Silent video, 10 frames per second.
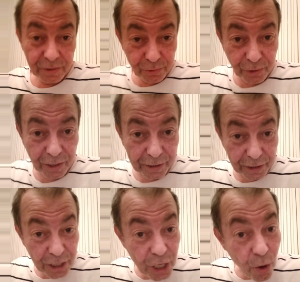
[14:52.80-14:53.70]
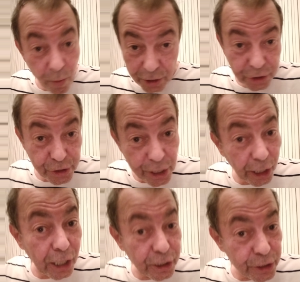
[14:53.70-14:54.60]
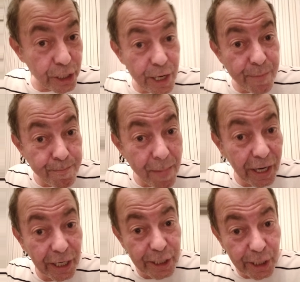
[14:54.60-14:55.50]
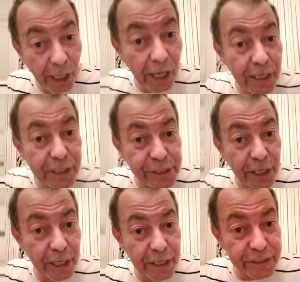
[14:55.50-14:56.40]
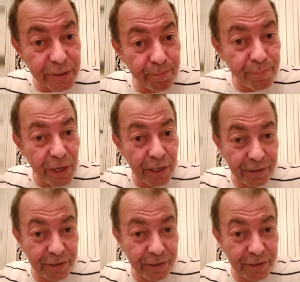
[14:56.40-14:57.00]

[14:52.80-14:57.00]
ودخل لك واش قلتي ما كان قلسك على زبيه